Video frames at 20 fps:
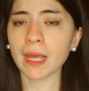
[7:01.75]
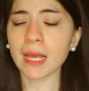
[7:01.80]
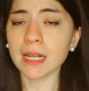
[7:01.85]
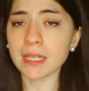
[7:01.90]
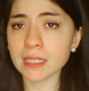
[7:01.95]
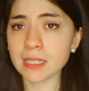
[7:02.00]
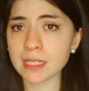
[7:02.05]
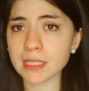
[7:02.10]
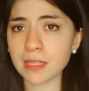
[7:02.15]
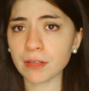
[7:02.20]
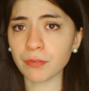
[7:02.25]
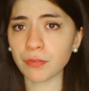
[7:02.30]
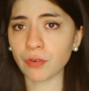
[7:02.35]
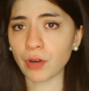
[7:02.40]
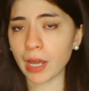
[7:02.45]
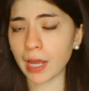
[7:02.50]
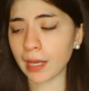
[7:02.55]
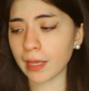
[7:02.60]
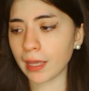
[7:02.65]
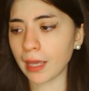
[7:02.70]
el chiste
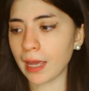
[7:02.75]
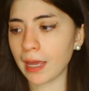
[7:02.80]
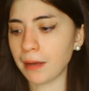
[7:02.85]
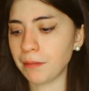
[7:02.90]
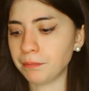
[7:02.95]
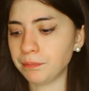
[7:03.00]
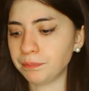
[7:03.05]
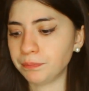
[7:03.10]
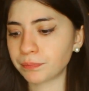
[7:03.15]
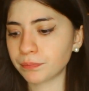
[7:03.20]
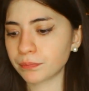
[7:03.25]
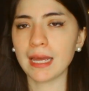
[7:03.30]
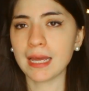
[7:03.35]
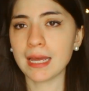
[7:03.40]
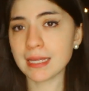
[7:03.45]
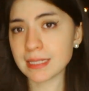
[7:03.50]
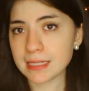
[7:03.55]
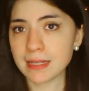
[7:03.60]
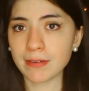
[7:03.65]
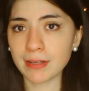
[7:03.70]
fue que
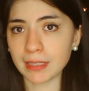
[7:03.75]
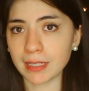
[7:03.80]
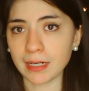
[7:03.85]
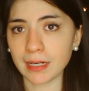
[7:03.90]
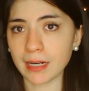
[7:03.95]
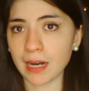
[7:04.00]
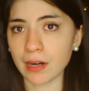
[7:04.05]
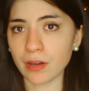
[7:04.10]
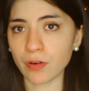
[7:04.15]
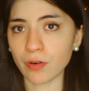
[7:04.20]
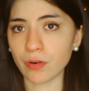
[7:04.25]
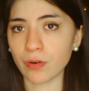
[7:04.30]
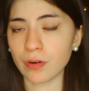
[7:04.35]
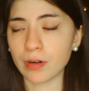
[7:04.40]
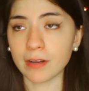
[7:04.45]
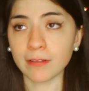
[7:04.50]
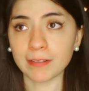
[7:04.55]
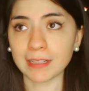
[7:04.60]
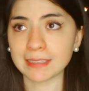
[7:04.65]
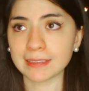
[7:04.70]
este veterinario
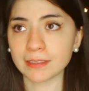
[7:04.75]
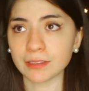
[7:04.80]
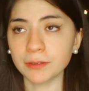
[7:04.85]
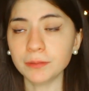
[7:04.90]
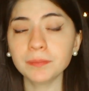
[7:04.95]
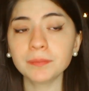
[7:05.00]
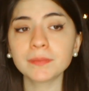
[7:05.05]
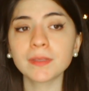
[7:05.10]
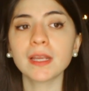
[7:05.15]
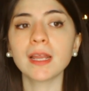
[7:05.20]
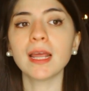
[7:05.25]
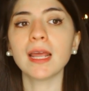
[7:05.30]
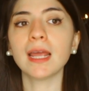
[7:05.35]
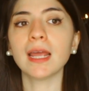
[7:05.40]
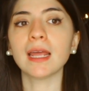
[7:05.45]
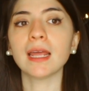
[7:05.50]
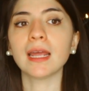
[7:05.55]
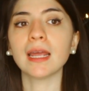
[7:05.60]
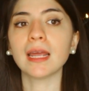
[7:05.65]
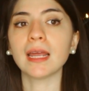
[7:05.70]
nefasto
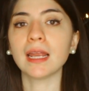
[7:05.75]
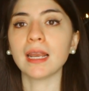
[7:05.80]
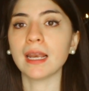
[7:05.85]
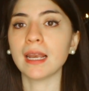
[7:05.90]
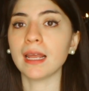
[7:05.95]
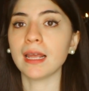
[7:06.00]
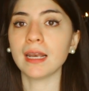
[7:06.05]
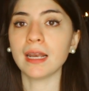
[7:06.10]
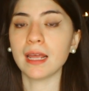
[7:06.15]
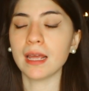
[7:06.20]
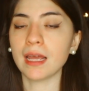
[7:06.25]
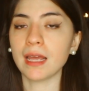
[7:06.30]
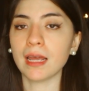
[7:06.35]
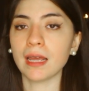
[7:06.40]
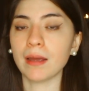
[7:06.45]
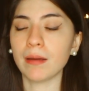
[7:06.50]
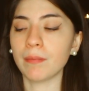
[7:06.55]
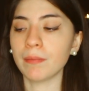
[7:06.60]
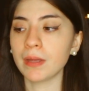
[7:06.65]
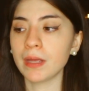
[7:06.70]

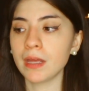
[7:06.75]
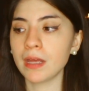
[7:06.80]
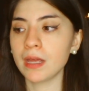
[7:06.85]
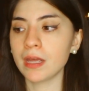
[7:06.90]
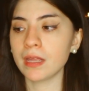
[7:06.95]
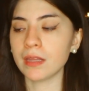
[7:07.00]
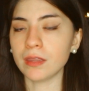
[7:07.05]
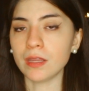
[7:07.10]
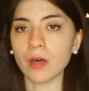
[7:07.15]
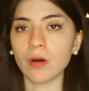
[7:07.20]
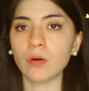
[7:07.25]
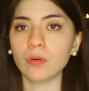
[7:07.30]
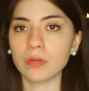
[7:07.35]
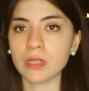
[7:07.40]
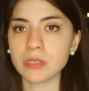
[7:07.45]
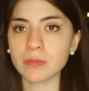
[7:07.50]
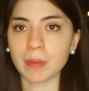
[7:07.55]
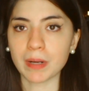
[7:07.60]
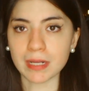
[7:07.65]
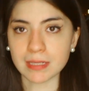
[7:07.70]
le dio un
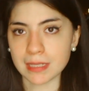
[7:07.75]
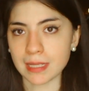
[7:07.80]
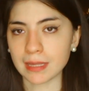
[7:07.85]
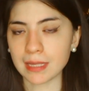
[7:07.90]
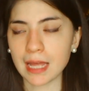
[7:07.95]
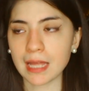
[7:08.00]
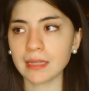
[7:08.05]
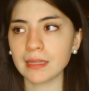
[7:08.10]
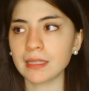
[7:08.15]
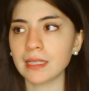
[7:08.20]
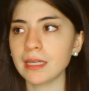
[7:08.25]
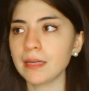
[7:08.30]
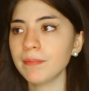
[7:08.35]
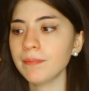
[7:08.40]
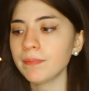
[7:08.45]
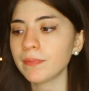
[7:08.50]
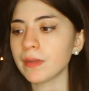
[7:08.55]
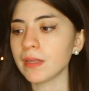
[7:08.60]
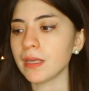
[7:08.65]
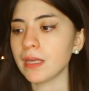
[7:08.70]
desparasitante
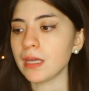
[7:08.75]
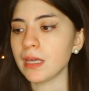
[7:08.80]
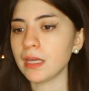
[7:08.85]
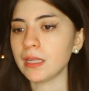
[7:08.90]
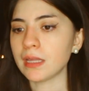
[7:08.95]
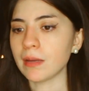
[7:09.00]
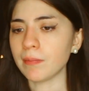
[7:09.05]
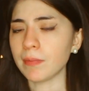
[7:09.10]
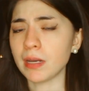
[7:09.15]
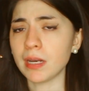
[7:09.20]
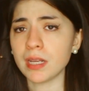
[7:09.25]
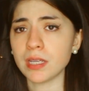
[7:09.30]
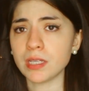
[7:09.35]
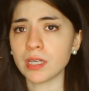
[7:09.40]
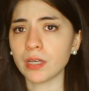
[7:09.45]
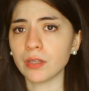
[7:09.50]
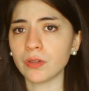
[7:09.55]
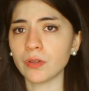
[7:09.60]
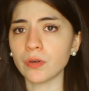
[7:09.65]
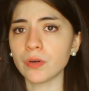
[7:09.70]
y también le
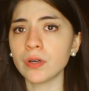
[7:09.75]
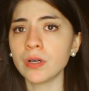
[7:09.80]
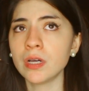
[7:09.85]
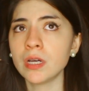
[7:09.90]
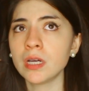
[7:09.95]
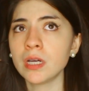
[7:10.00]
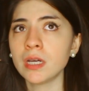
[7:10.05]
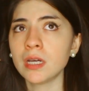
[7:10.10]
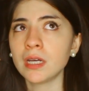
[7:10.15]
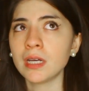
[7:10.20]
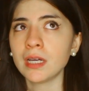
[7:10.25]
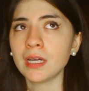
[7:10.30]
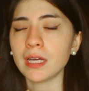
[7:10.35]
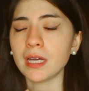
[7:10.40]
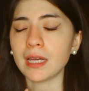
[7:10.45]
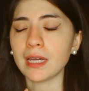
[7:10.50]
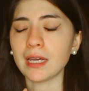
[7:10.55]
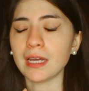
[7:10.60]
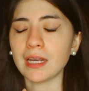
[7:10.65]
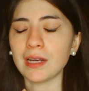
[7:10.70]
inyectó
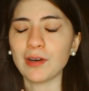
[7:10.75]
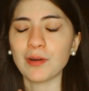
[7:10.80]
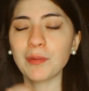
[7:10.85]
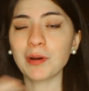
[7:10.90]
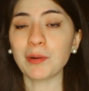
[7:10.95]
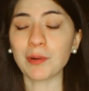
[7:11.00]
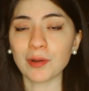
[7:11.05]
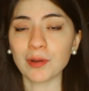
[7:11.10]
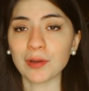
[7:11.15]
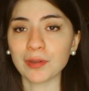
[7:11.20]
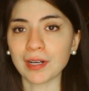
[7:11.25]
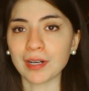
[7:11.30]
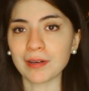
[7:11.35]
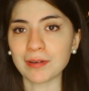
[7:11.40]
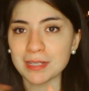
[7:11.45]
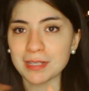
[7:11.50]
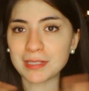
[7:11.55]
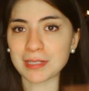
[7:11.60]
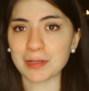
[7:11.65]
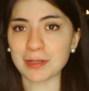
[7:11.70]
eh, no me acuerdo qué otra
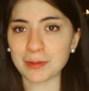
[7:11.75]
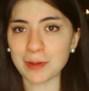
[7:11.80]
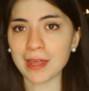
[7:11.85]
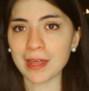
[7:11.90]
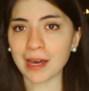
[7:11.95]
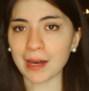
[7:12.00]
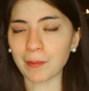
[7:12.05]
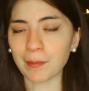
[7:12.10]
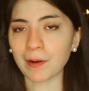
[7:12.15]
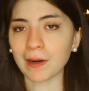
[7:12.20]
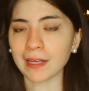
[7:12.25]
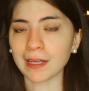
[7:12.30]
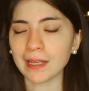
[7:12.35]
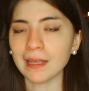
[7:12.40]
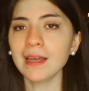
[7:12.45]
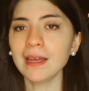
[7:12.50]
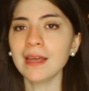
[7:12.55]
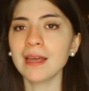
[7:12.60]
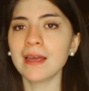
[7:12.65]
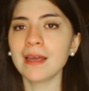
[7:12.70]
cosa, se los voy a dejar por
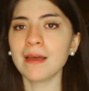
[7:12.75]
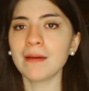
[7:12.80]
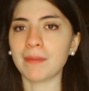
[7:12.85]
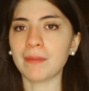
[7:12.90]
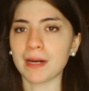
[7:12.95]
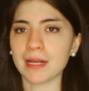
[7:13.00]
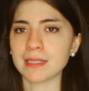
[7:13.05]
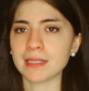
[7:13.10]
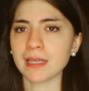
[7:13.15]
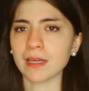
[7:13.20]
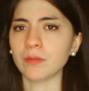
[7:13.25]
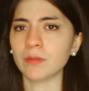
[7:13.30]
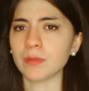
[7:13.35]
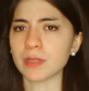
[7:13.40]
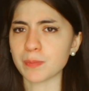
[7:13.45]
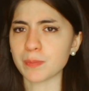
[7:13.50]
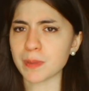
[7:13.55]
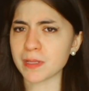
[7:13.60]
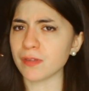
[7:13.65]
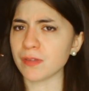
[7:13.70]
aquí para así como
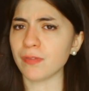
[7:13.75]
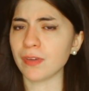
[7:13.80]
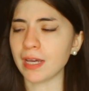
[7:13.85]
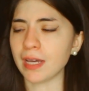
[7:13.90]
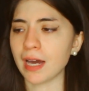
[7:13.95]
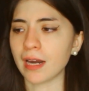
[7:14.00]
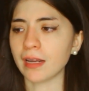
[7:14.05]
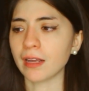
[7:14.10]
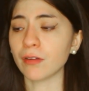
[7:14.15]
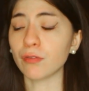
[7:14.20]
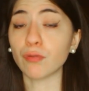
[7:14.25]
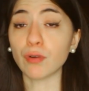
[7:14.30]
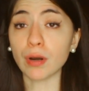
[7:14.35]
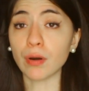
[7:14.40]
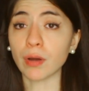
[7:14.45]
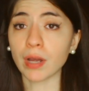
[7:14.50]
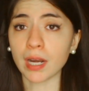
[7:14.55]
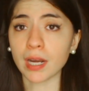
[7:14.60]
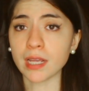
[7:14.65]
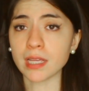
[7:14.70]
especificar qué fue
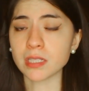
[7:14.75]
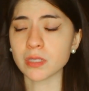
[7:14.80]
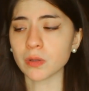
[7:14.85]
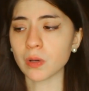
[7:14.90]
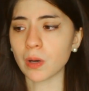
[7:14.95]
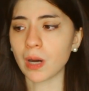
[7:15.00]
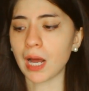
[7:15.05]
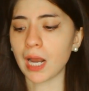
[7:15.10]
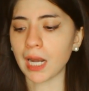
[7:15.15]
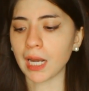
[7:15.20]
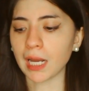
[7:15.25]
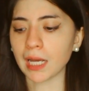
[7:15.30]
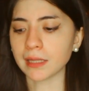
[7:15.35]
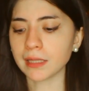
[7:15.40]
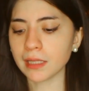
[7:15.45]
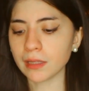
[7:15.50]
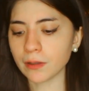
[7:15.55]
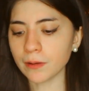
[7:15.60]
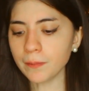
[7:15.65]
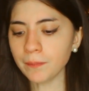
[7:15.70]
lo que le hizo al
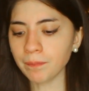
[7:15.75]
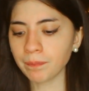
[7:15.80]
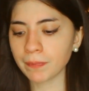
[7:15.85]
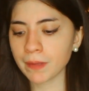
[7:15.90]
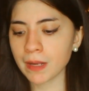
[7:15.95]
gatito.